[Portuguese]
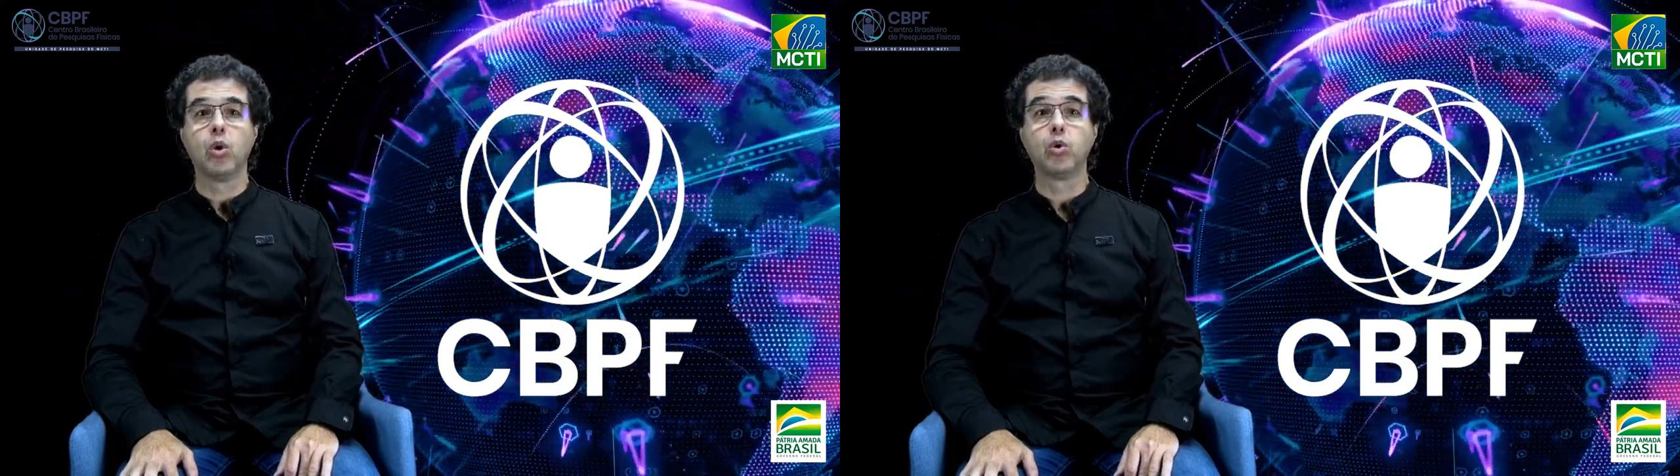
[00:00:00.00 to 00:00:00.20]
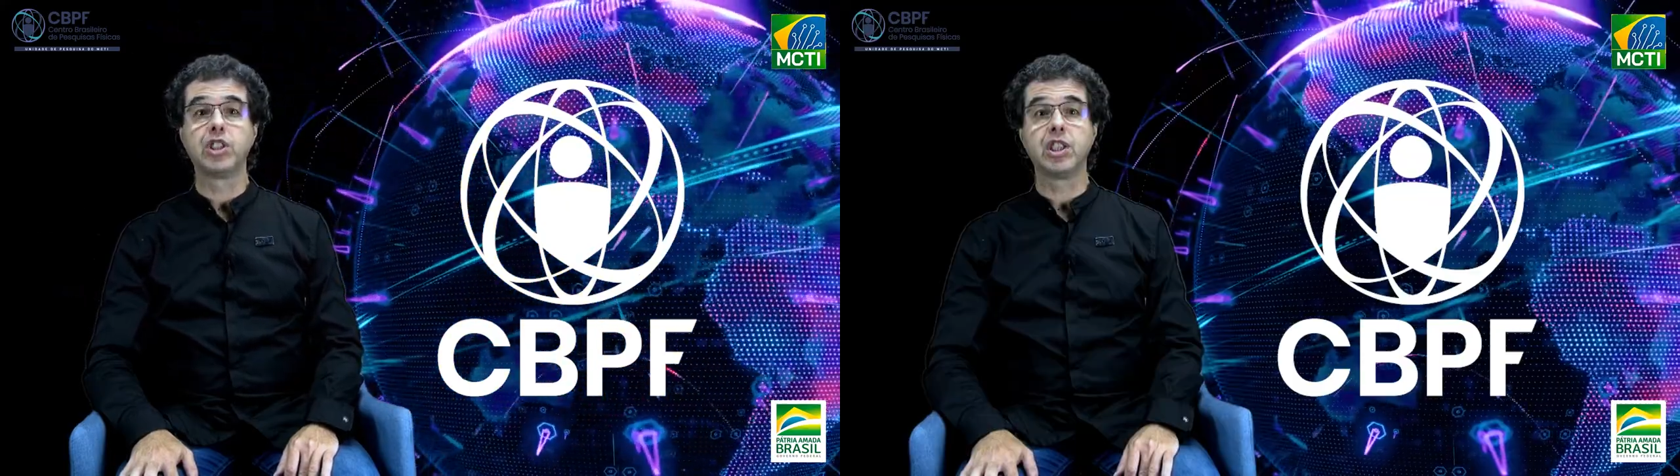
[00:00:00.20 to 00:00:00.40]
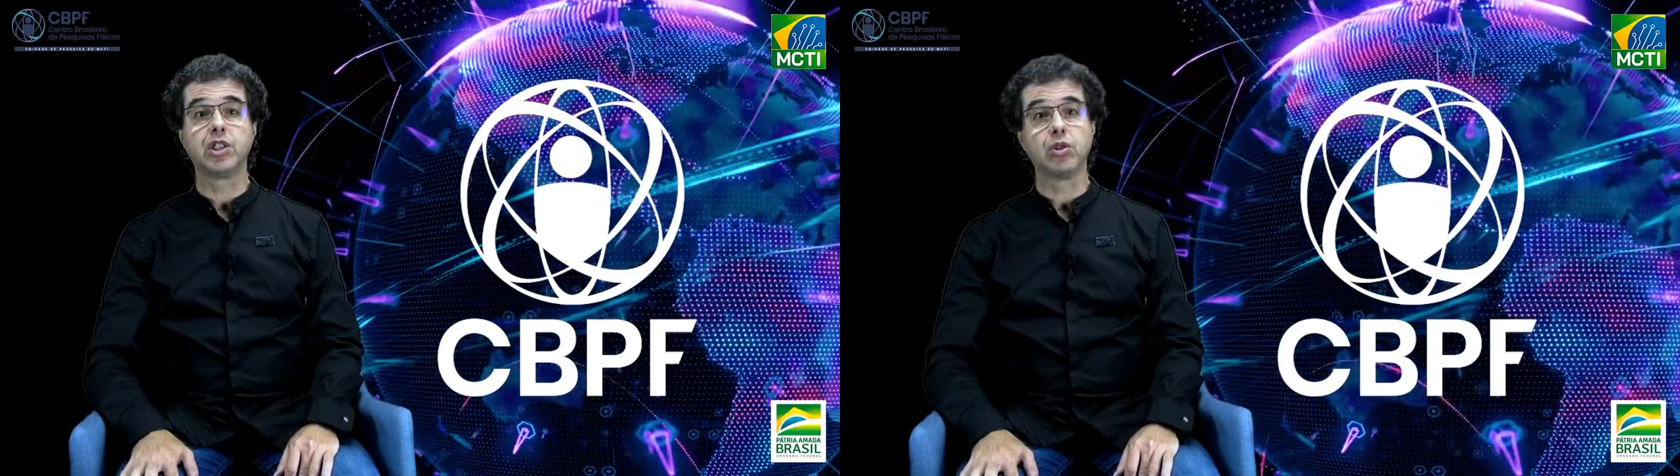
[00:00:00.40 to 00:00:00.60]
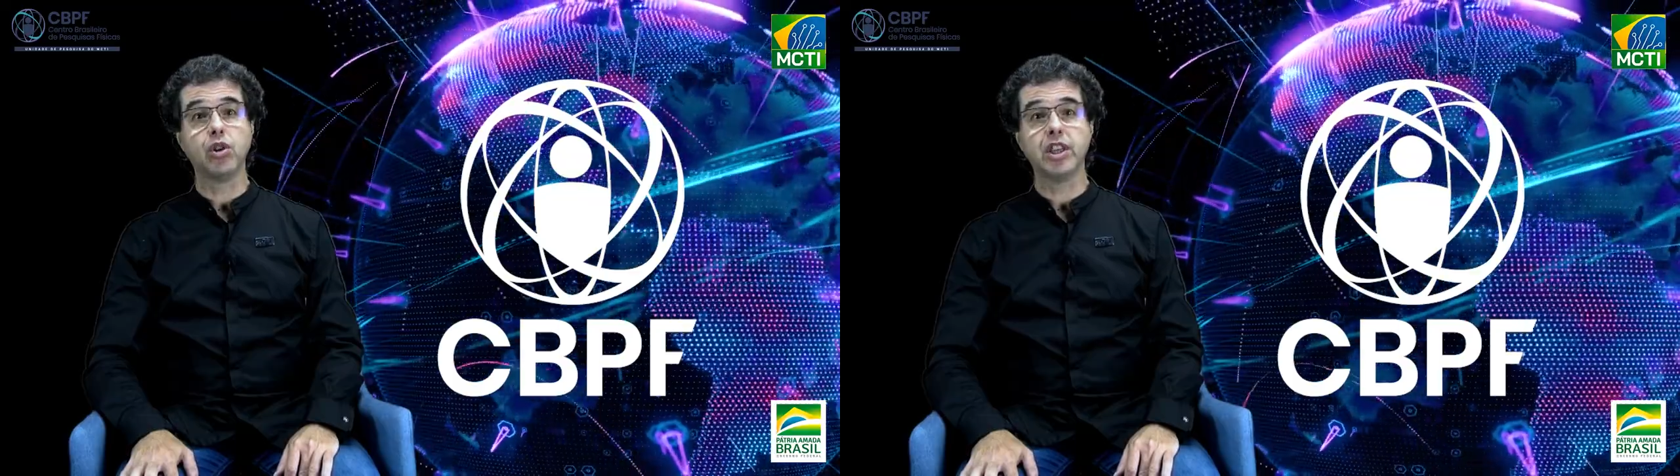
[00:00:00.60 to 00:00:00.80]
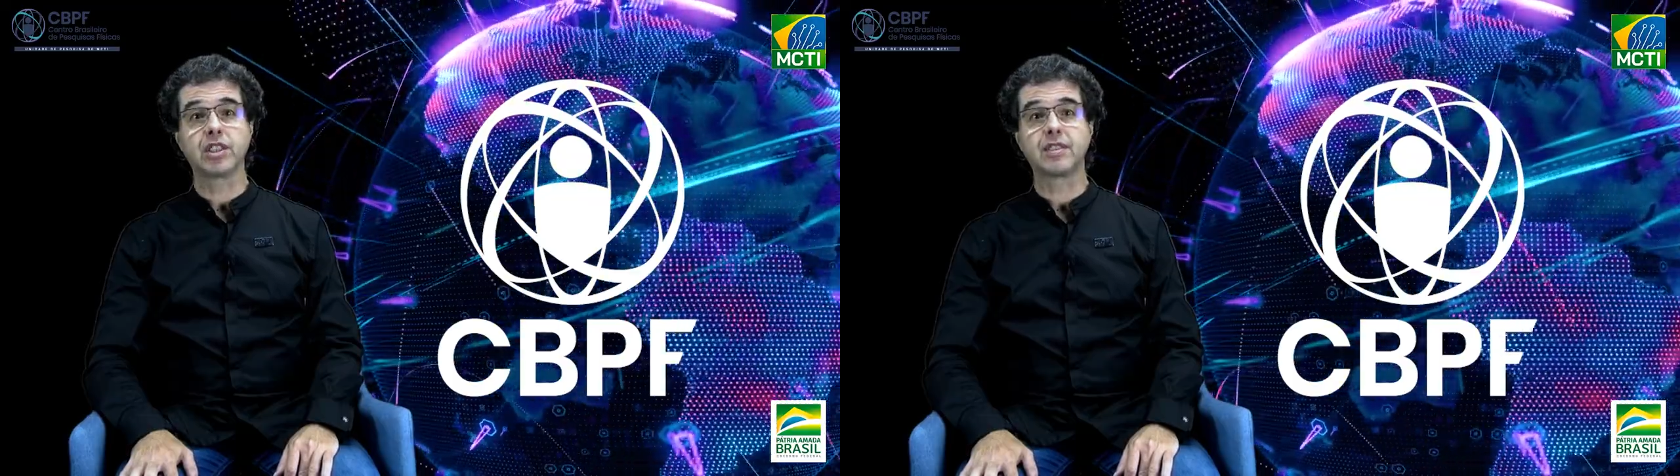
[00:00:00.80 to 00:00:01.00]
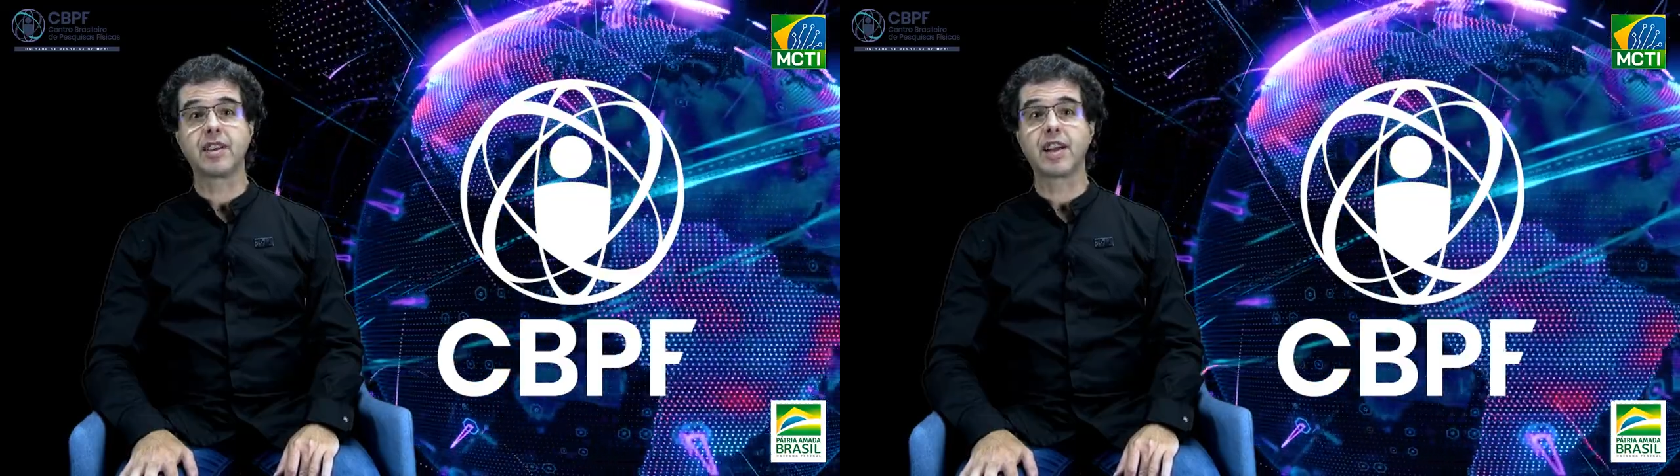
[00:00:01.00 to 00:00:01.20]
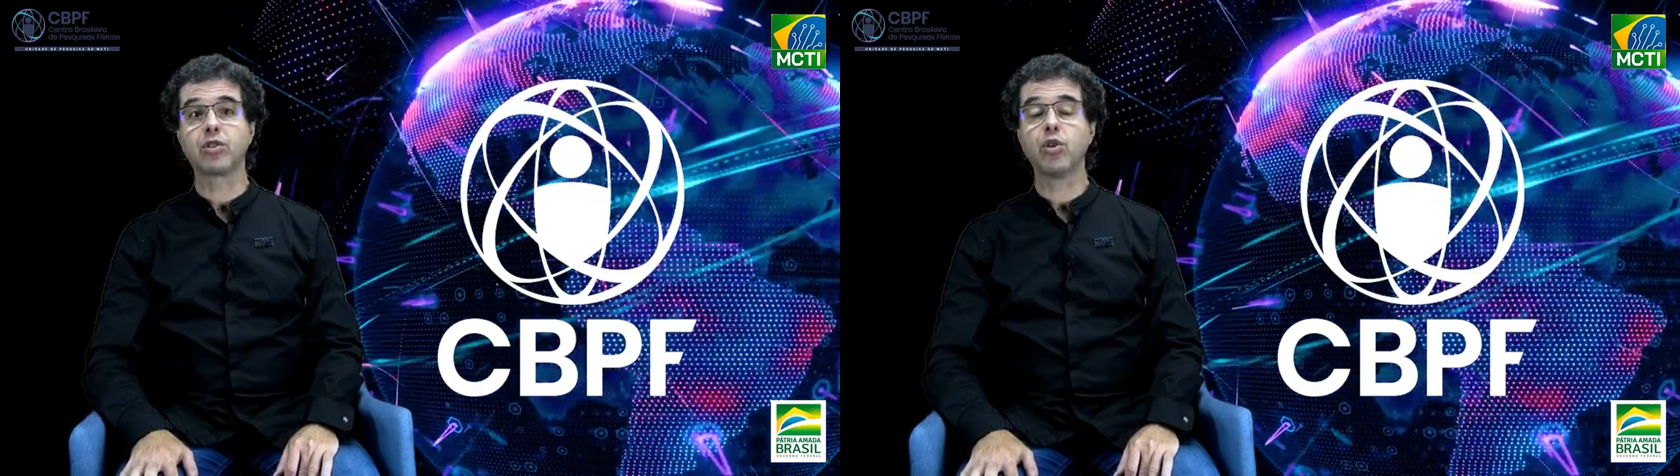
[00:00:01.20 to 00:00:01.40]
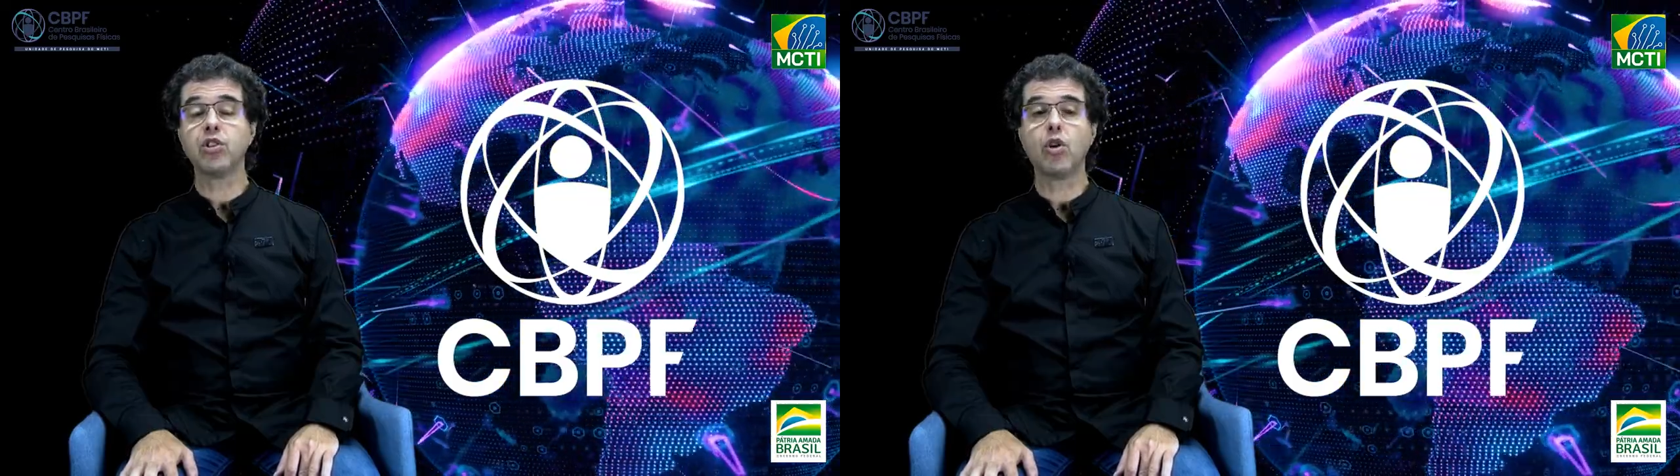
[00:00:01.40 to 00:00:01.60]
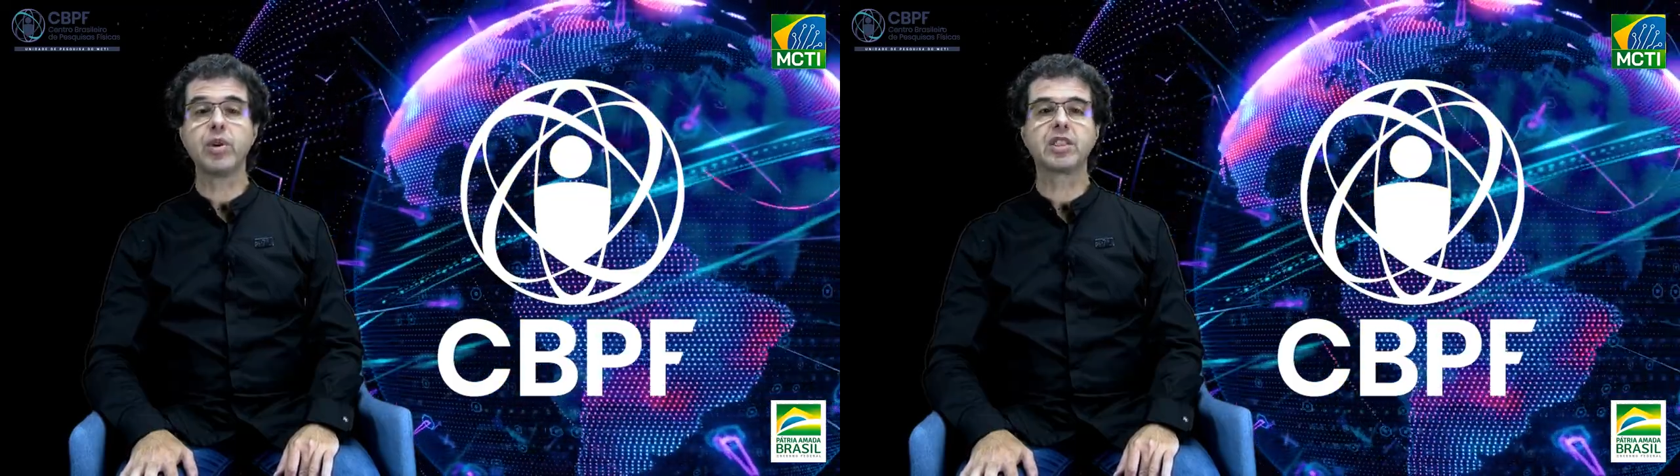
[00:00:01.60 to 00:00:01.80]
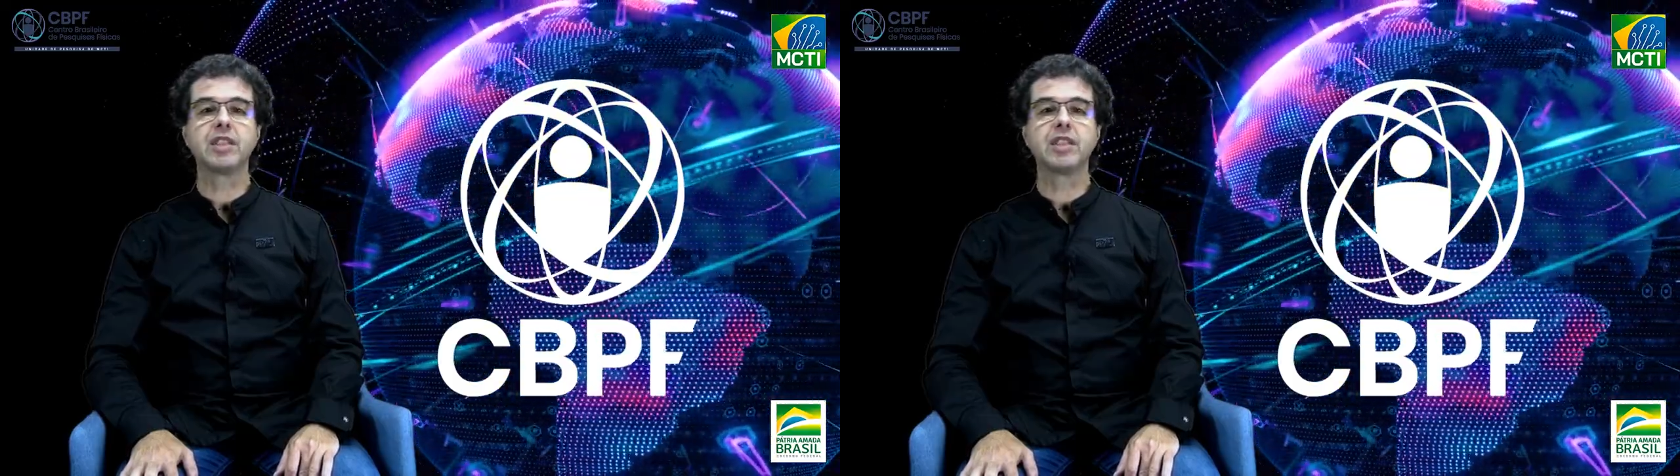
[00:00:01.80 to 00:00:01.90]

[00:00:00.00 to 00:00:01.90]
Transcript: O dia de hoje será totalmente